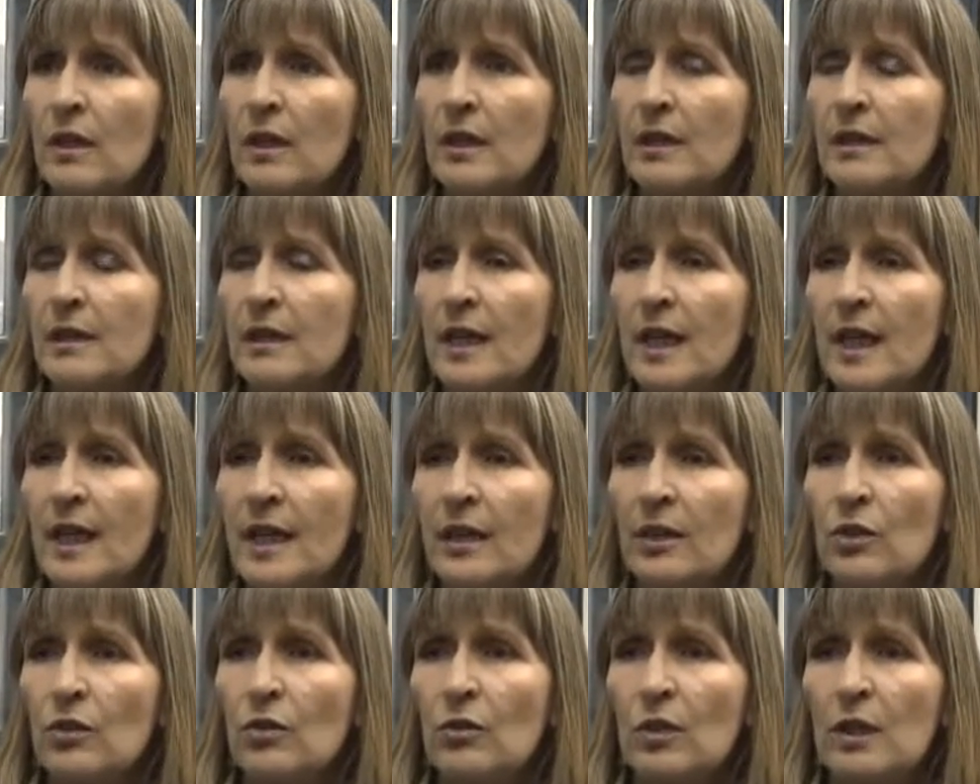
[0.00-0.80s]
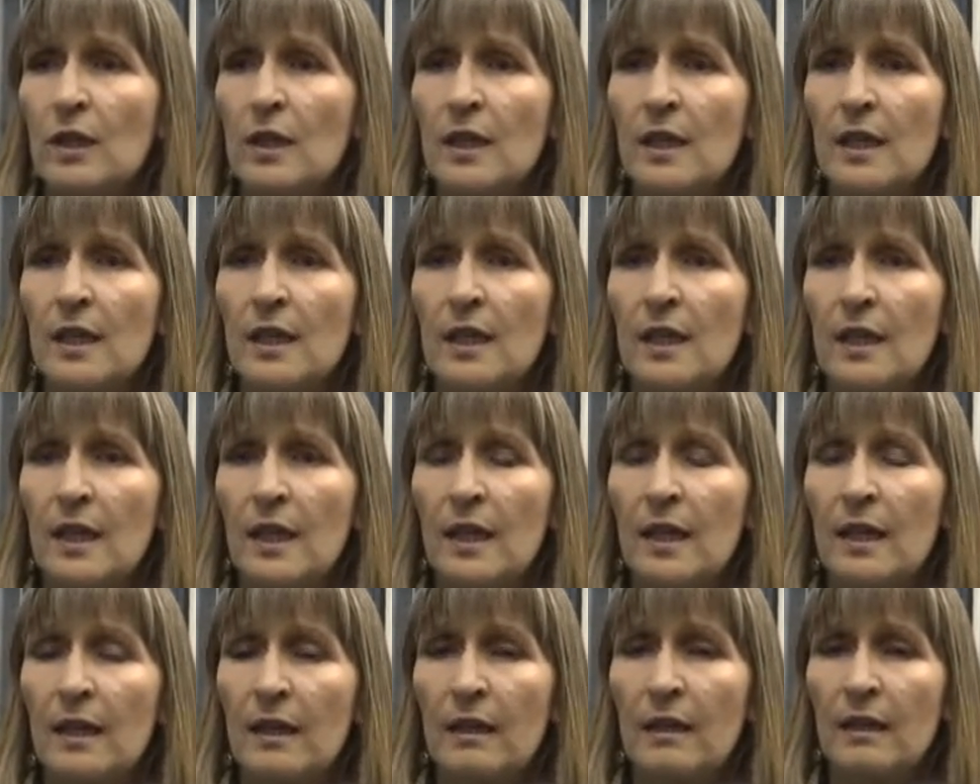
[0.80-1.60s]
este año
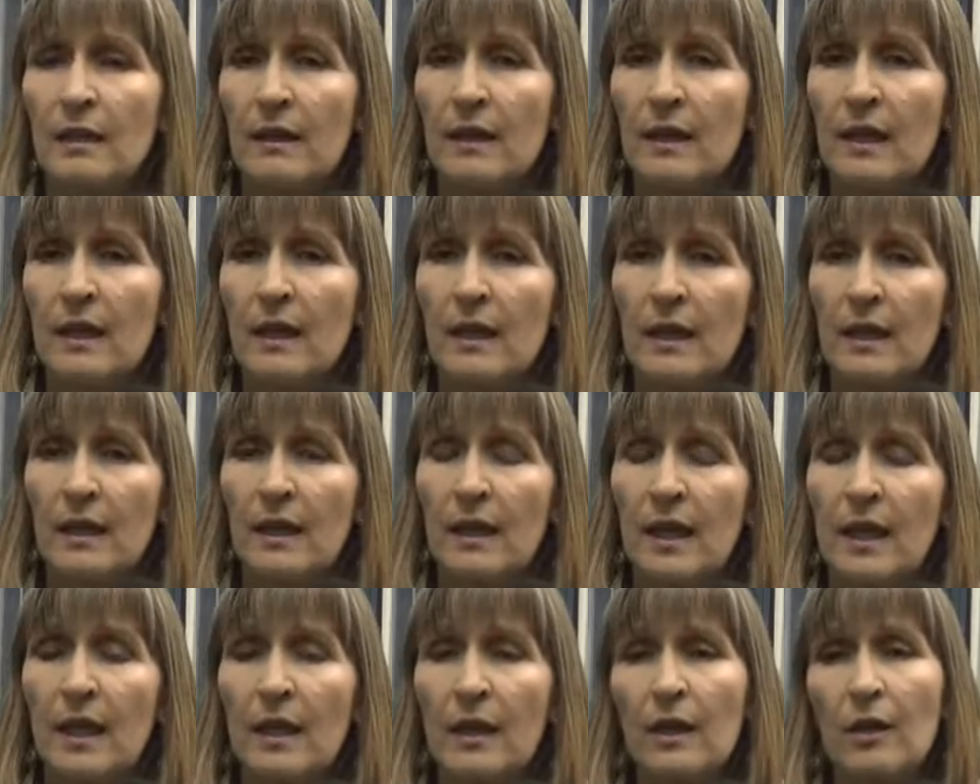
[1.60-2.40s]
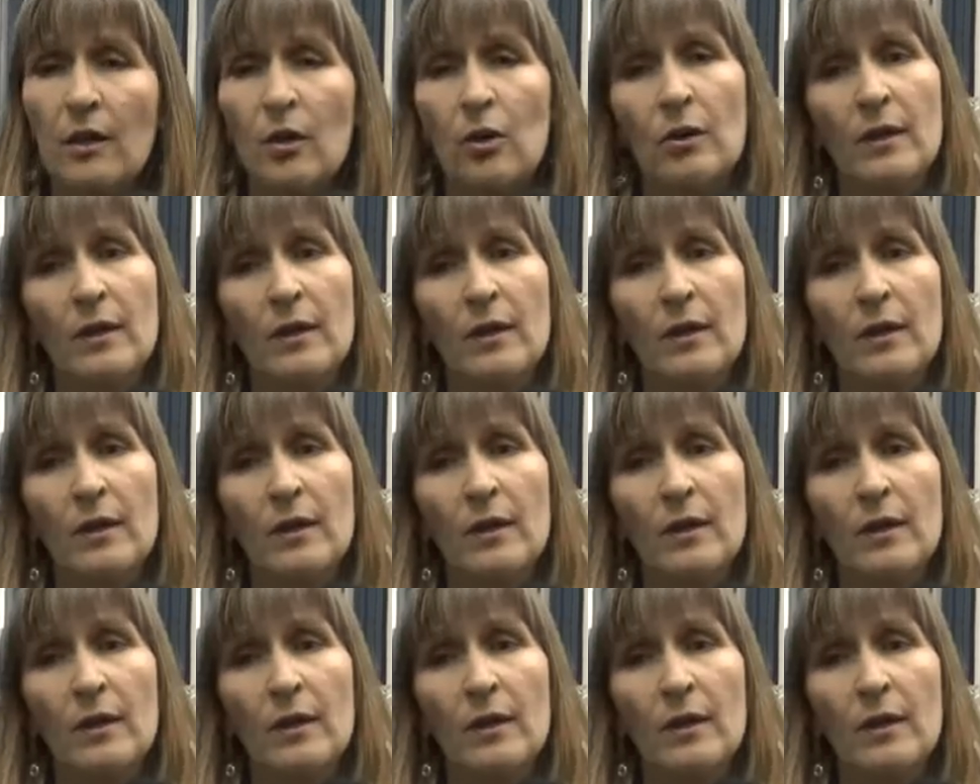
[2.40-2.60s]
que eh,